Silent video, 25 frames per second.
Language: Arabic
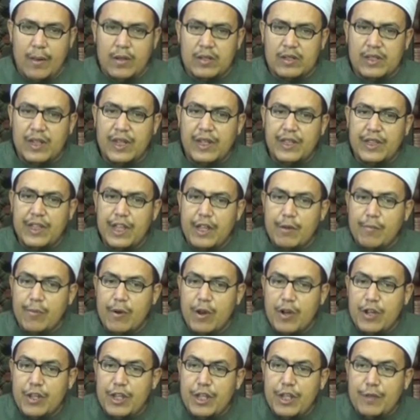سيدنا
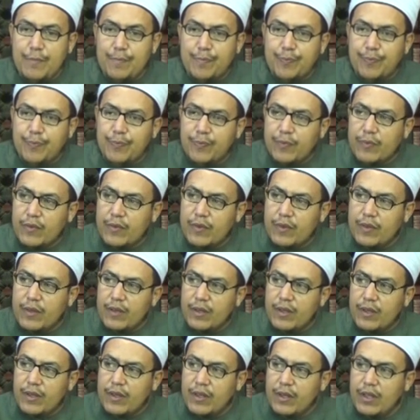ابراهيم
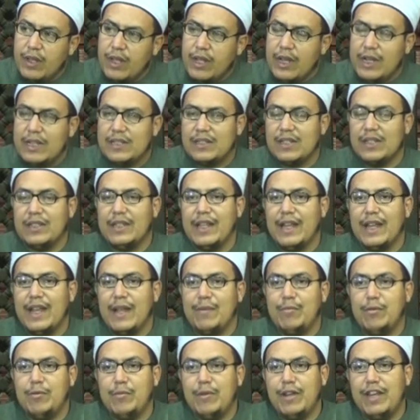اللي سيدنا
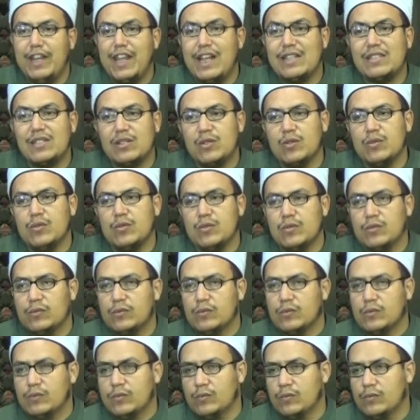النبي من نسله
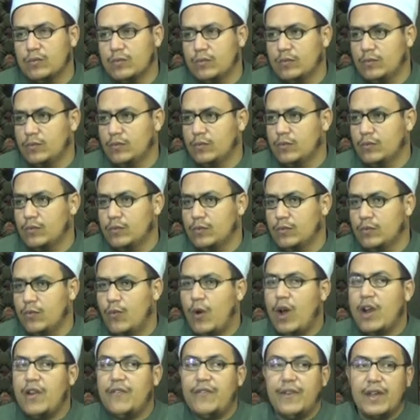
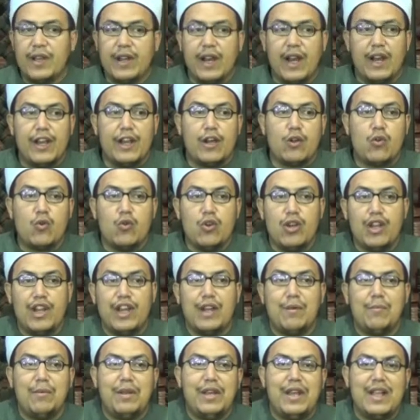وعلى فكره احنا
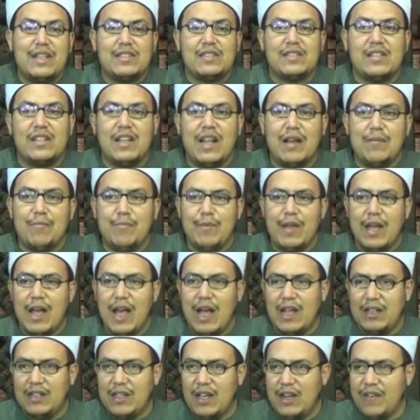كلنا من نسل الانبياء
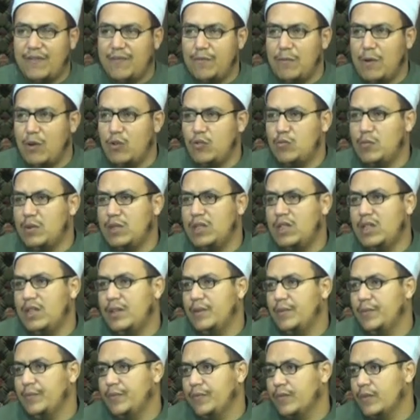حد يعرف المعلومه دي
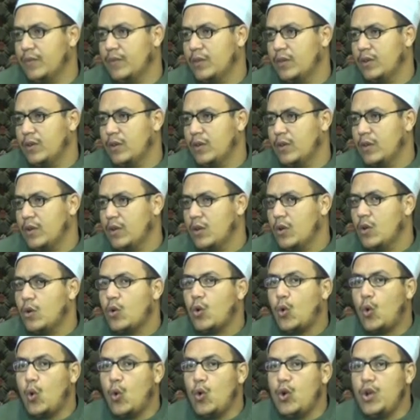
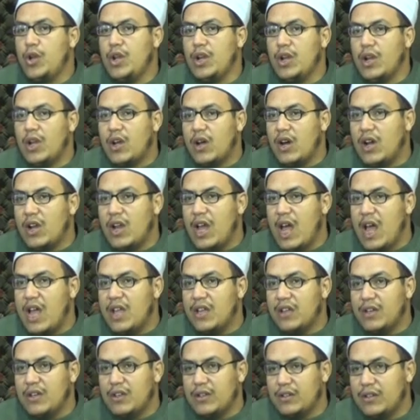كل
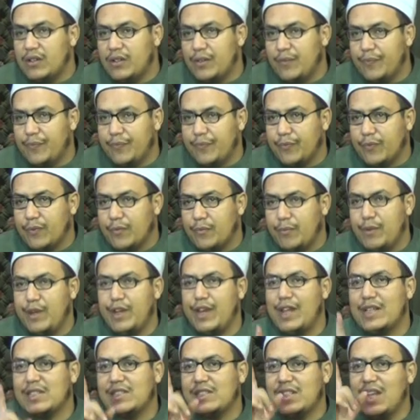الخلائق
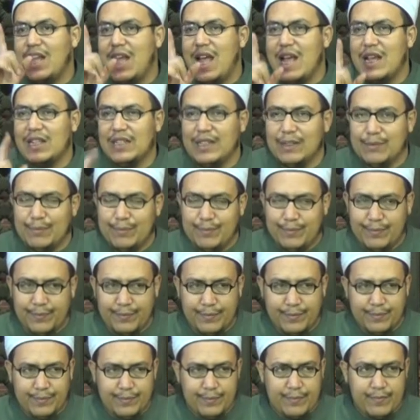من نسل ادم
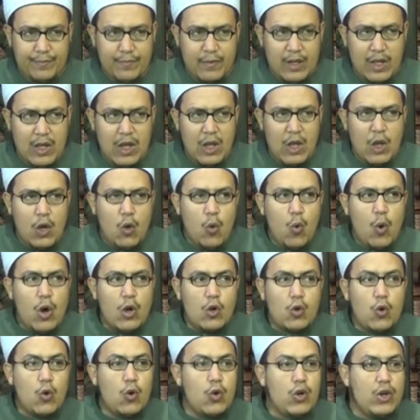
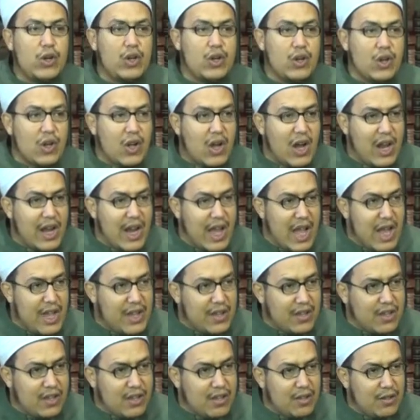وكل
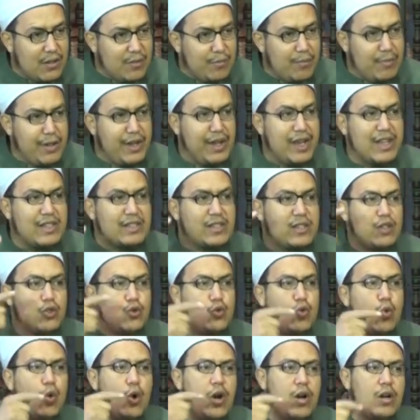الخلائق من نسل
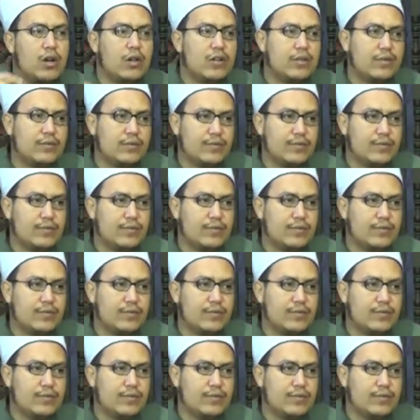نوح